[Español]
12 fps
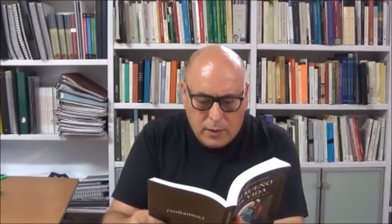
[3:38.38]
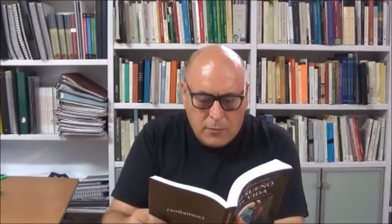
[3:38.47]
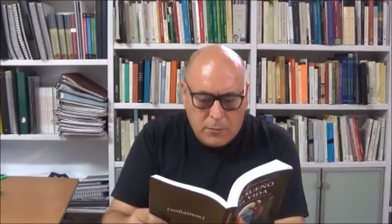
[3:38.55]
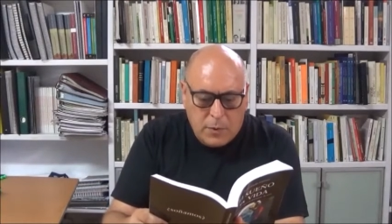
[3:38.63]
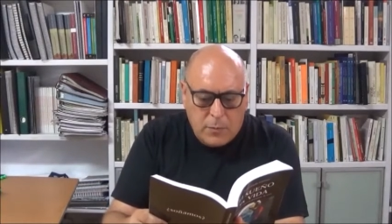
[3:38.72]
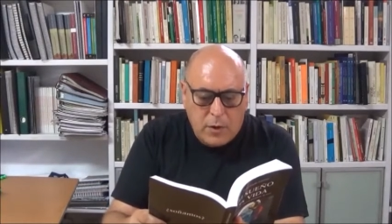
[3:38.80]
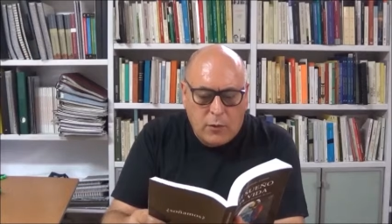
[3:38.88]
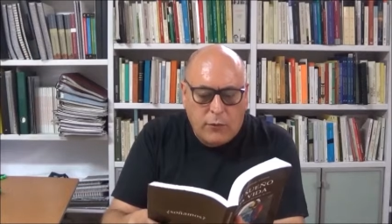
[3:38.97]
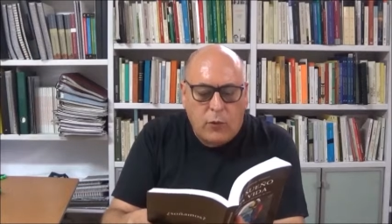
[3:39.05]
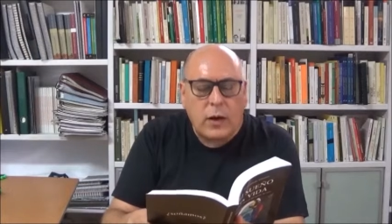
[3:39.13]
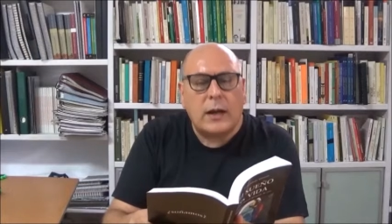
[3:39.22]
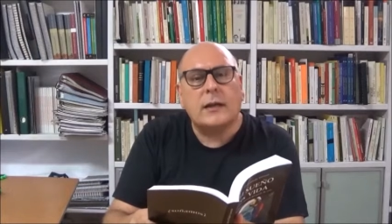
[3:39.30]
Primero
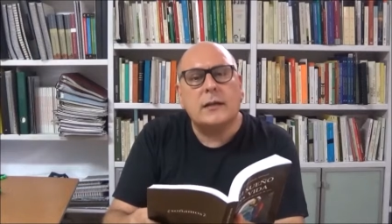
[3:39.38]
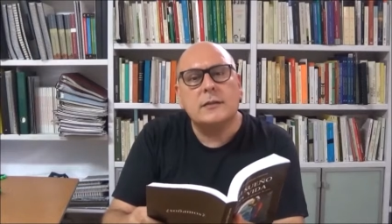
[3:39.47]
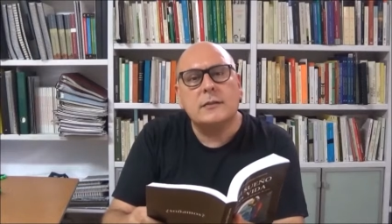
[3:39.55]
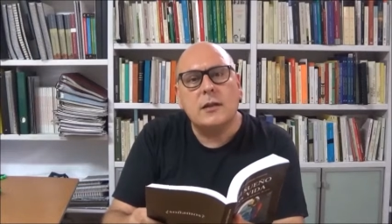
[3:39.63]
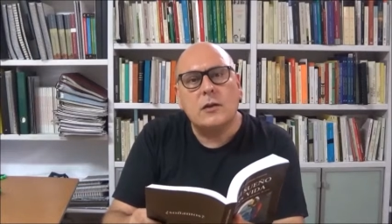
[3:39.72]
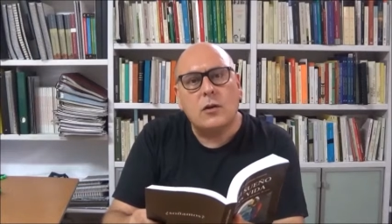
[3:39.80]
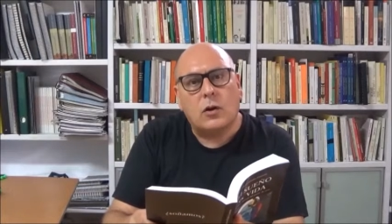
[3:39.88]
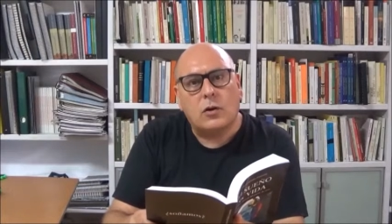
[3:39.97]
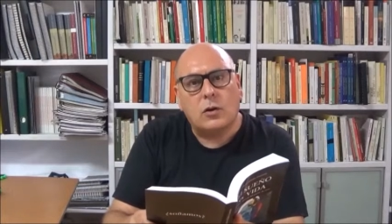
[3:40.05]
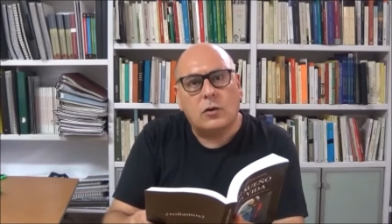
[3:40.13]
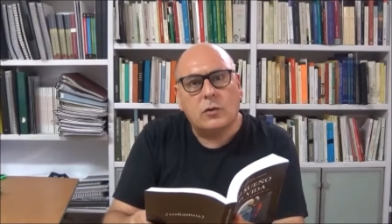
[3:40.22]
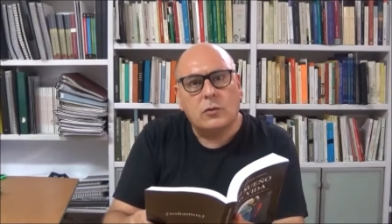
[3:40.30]
fue el análisis
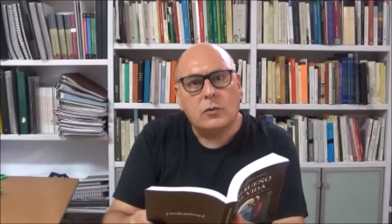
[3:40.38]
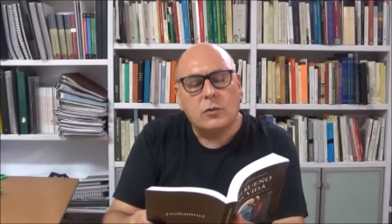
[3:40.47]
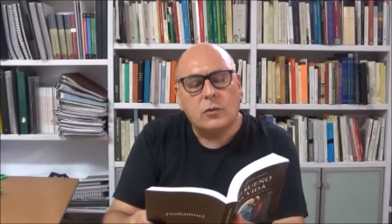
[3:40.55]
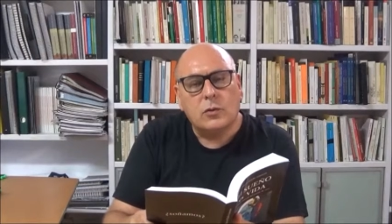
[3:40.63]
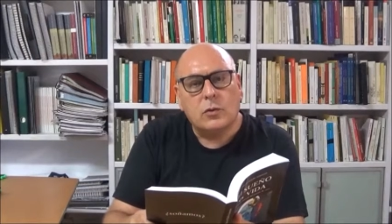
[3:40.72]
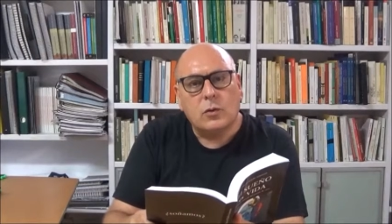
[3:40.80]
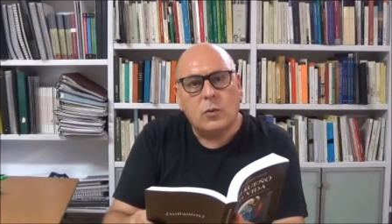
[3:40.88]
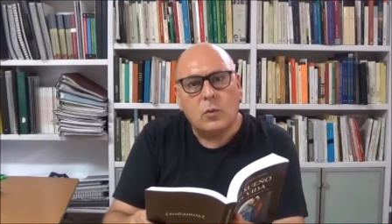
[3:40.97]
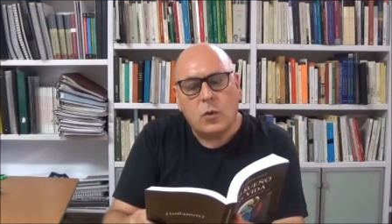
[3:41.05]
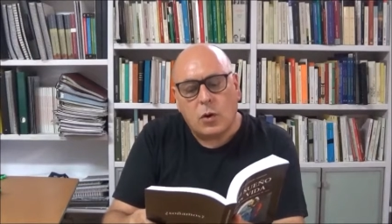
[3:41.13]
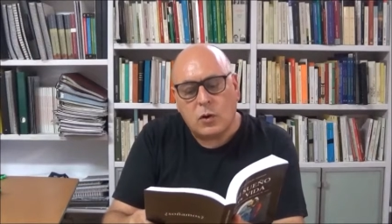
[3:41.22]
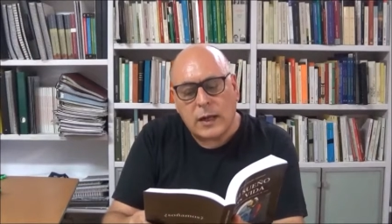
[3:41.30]
lógico,
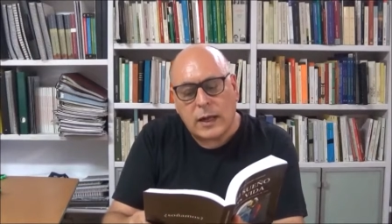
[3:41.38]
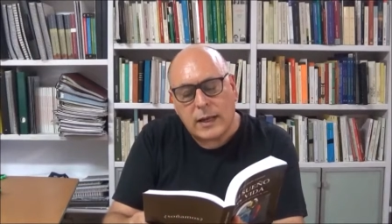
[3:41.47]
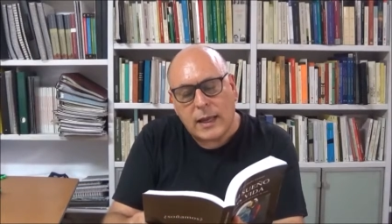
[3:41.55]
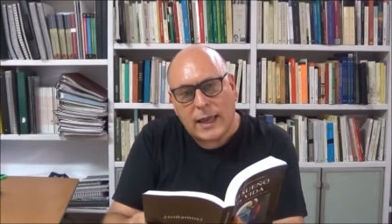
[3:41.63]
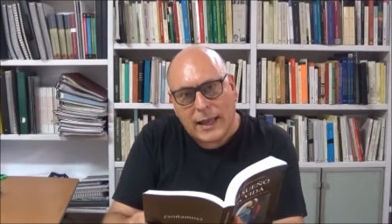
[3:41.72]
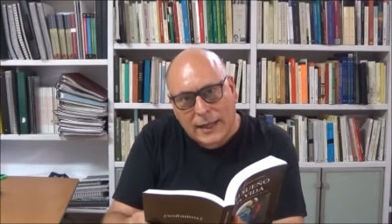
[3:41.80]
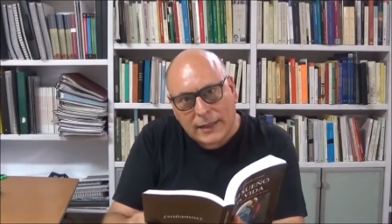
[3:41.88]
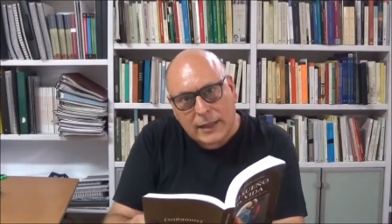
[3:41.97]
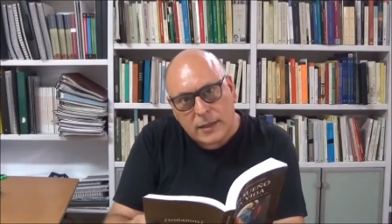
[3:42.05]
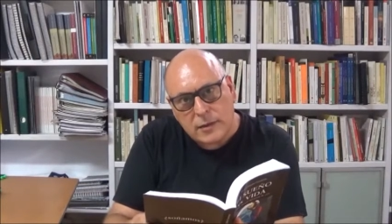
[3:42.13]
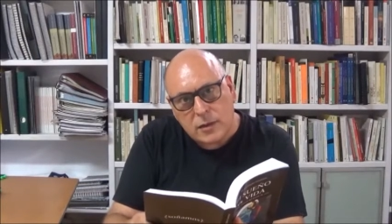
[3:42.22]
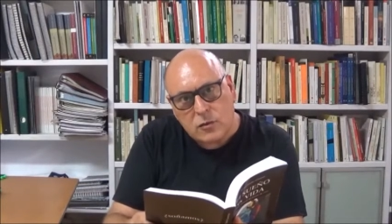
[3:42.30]
luego el
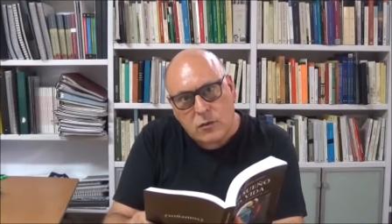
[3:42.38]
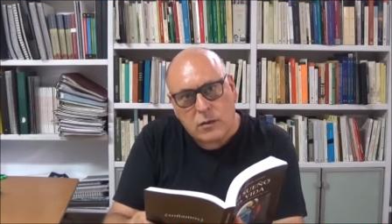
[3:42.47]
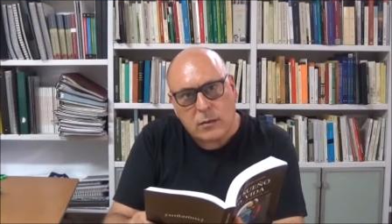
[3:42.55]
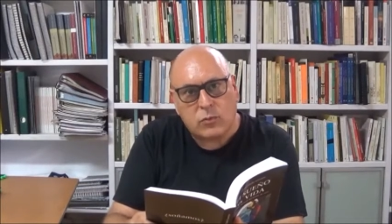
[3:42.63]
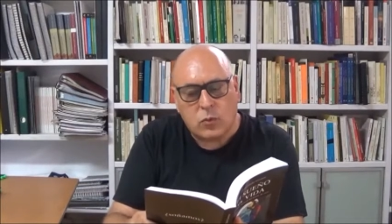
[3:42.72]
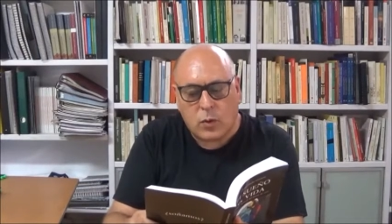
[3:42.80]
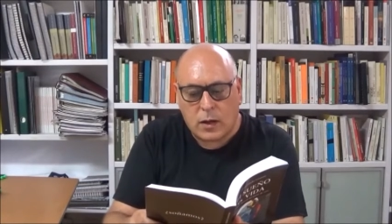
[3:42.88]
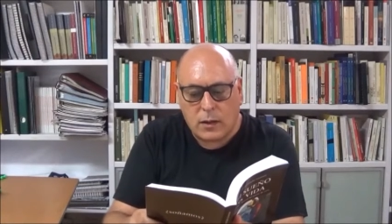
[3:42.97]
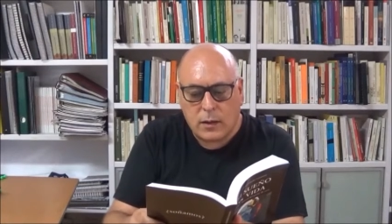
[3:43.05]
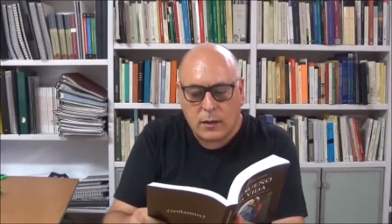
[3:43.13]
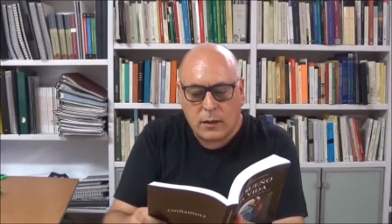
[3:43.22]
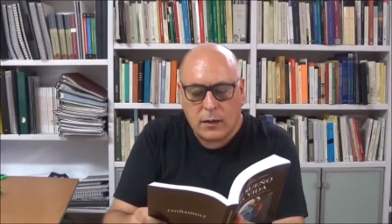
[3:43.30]
análisis
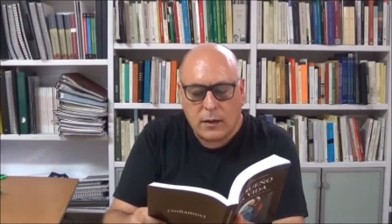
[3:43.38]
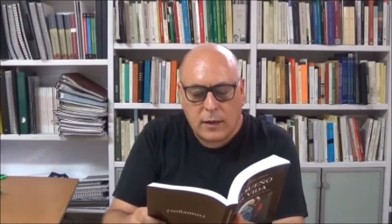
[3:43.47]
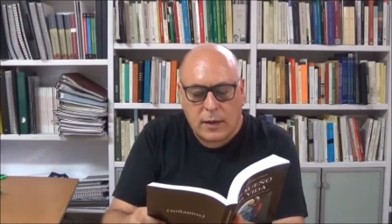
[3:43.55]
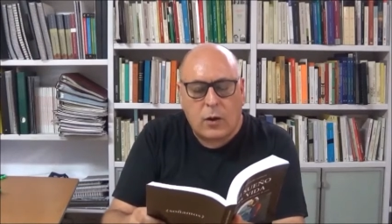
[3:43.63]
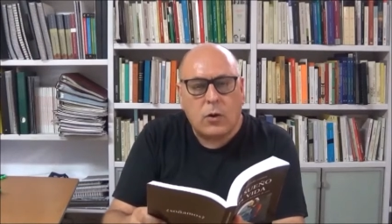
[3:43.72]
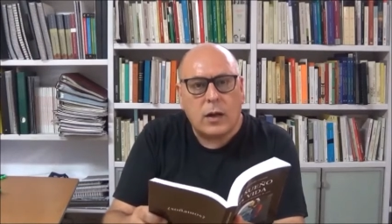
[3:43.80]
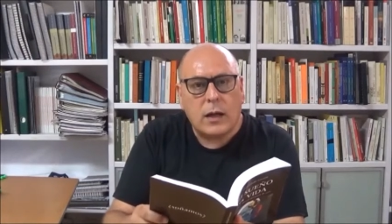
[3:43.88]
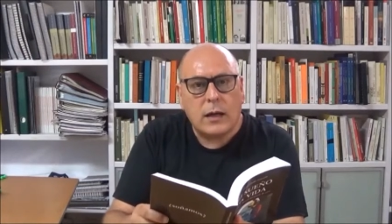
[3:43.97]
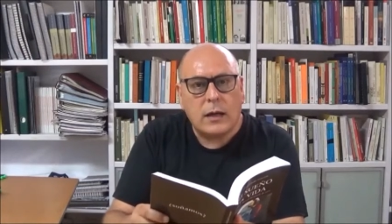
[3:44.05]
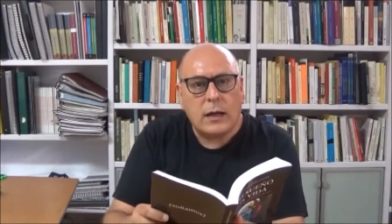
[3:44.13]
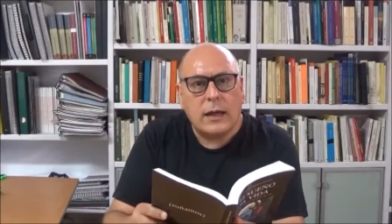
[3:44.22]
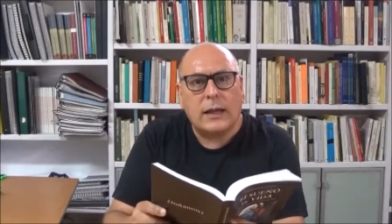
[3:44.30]
conceptual y
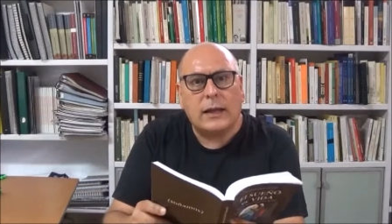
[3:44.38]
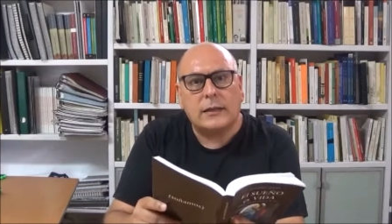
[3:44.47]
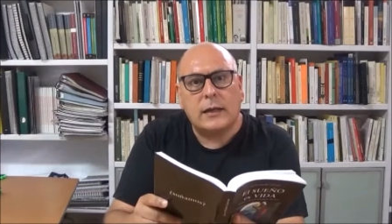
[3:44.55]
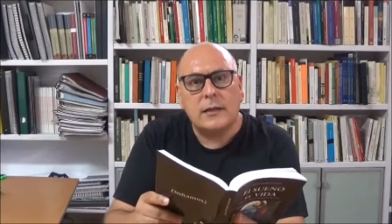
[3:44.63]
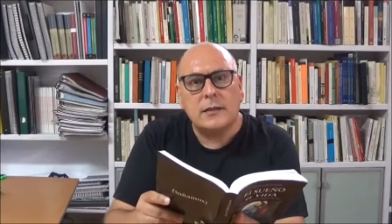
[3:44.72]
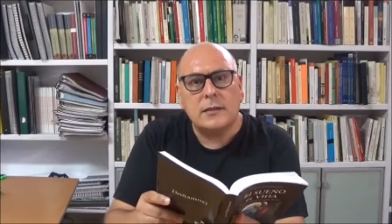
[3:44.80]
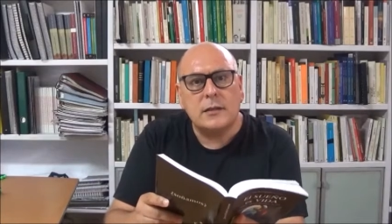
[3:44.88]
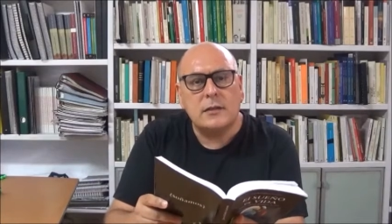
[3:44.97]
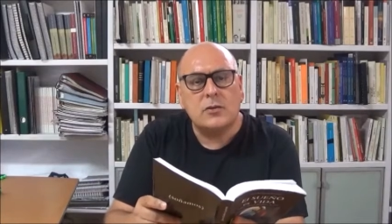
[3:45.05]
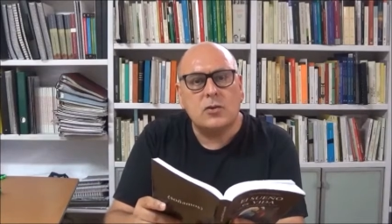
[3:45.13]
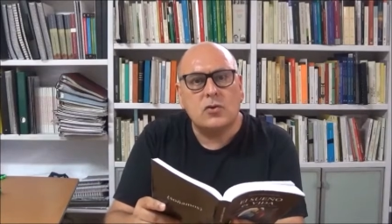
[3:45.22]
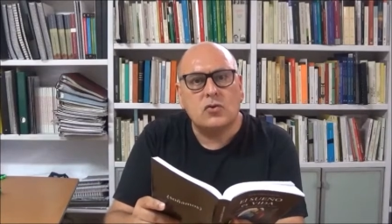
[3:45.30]
ahora el
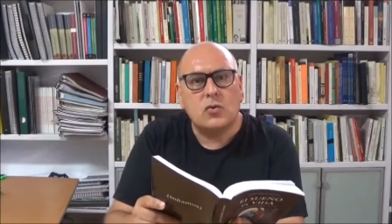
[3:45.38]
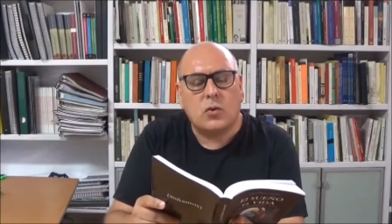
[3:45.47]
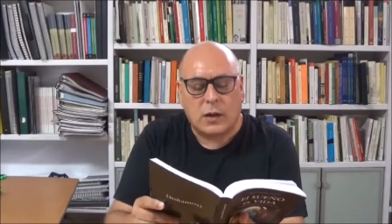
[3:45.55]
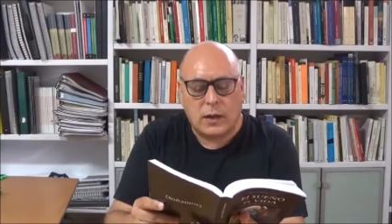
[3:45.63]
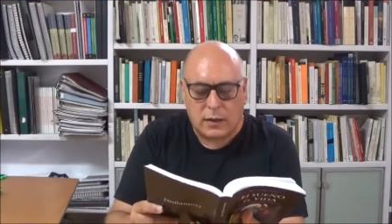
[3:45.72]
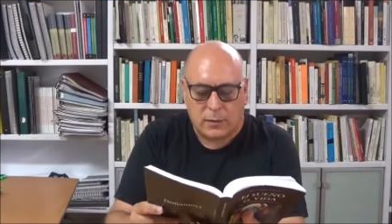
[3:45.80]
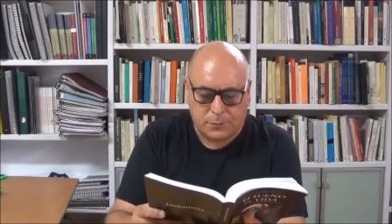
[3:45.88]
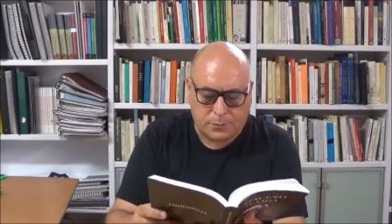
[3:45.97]
análisis surreal.